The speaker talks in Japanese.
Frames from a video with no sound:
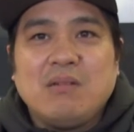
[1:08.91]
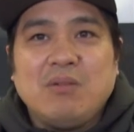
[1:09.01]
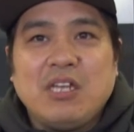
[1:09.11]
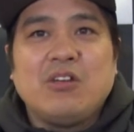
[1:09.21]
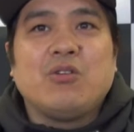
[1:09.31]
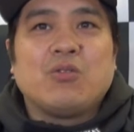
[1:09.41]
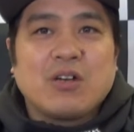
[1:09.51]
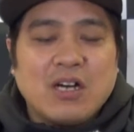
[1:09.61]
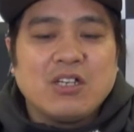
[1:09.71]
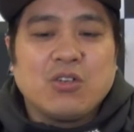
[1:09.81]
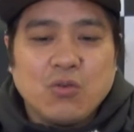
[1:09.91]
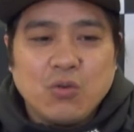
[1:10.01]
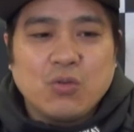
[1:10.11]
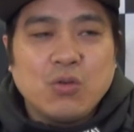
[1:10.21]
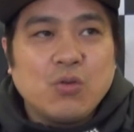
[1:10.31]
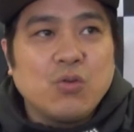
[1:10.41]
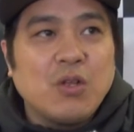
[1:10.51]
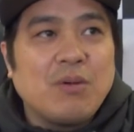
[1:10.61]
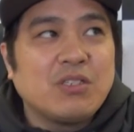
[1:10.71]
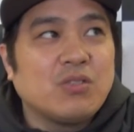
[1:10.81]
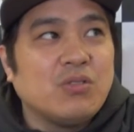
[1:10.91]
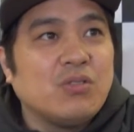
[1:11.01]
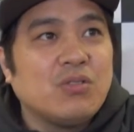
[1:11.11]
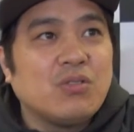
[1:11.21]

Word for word: 見れるような環境をということでまず